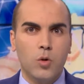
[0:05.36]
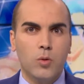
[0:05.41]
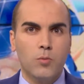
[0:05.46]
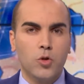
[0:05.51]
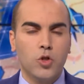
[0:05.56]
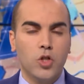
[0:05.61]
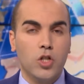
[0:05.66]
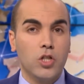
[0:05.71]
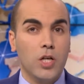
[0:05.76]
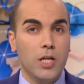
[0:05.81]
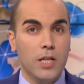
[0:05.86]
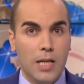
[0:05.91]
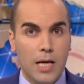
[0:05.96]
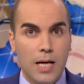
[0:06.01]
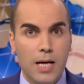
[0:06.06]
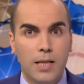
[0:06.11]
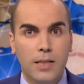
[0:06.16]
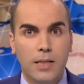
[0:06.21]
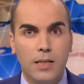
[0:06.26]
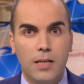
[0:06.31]
والمستشار
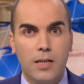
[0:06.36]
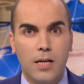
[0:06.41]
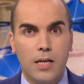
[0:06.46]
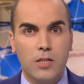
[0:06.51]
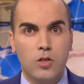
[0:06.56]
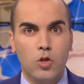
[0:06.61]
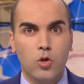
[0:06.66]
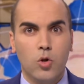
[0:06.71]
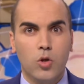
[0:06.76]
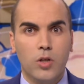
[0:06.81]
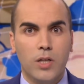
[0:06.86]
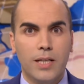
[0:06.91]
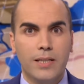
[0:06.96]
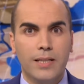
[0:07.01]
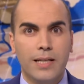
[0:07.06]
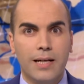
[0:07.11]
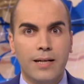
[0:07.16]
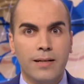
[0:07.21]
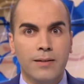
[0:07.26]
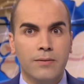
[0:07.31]
الحالي للرئيس
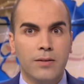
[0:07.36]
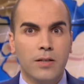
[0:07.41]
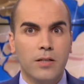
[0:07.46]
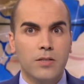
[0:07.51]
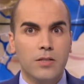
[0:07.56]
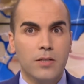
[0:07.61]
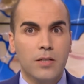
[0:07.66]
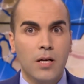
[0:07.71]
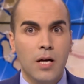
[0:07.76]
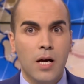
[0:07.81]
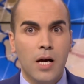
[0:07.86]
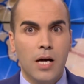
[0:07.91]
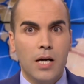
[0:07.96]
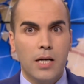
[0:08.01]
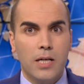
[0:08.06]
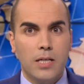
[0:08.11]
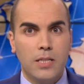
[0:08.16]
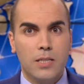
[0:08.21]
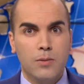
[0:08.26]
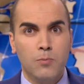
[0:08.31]
الأوكراني أندرس
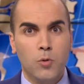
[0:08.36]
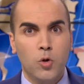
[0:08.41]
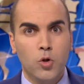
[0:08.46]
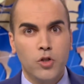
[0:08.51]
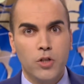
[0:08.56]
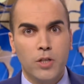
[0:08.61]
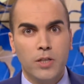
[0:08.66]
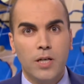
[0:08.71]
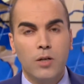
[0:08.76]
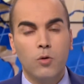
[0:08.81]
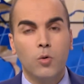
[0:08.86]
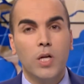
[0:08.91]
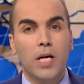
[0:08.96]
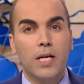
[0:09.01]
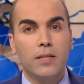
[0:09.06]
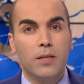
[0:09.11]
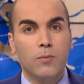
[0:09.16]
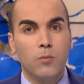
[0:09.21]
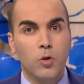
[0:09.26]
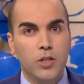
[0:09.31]
راسموسون
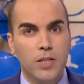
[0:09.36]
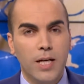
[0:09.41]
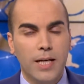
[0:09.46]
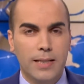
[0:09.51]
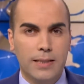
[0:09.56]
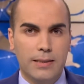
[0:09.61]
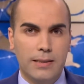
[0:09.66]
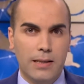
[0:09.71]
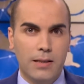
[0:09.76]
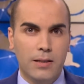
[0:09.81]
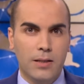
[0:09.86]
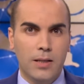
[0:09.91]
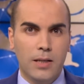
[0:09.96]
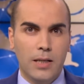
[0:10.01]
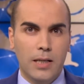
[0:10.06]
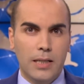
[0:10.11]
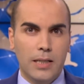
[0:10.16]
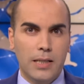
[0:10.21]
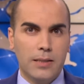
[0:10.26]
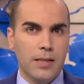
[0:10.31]
الولايات المتحدة
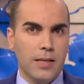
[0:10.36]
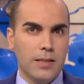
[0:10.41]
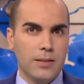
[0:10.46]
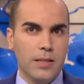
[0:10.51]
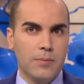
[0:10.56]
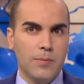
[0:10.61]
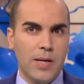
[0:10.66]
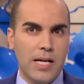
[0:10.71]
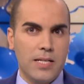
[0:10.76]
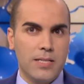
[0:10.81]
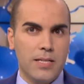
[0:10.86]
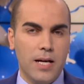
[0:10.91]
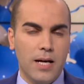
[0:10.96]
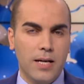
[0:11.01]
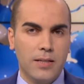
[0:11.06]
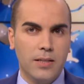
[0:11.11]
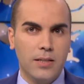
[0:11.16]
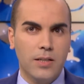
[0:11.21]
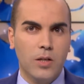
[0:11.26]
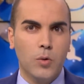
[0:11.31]
إلى تقديم
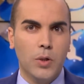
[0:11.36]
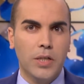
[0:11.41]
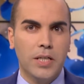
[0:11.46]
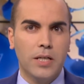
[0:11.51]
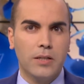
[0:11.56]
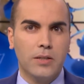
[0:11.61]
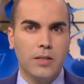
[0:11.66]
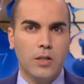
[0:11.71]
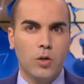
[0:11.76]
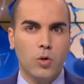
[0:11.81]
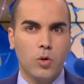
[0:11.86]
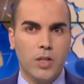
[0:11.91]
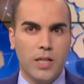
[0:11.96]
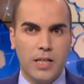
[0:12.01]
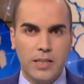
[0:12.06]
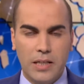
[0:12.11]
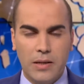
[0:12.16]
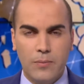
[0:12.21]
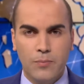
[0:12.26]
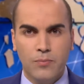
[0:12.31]
أسلحة نوعية
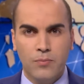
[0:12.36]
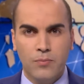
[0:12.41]
لأوكرانيا